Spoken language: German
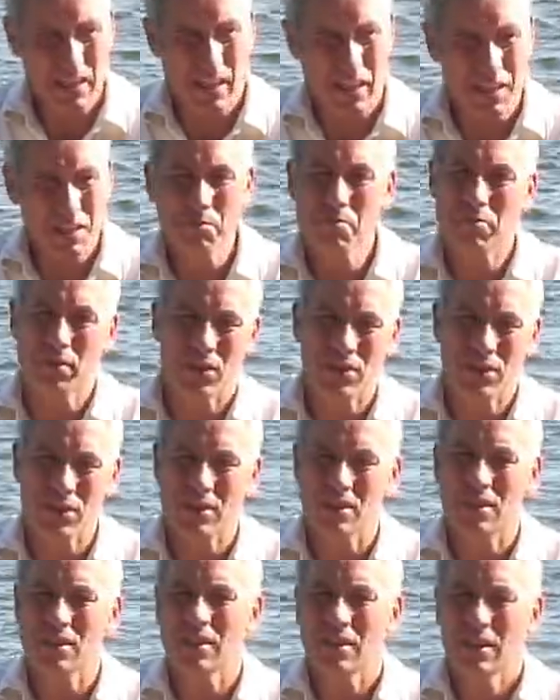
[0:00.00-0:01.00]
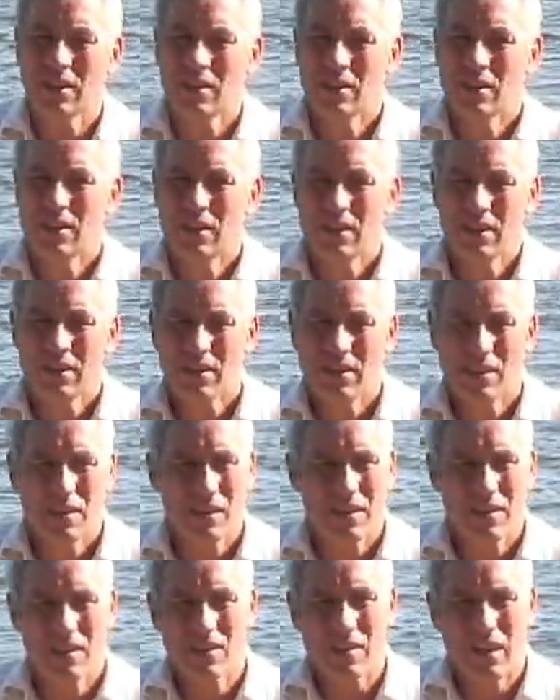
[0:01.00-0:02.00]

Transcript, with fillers: ganzen Bonzen, die in diesen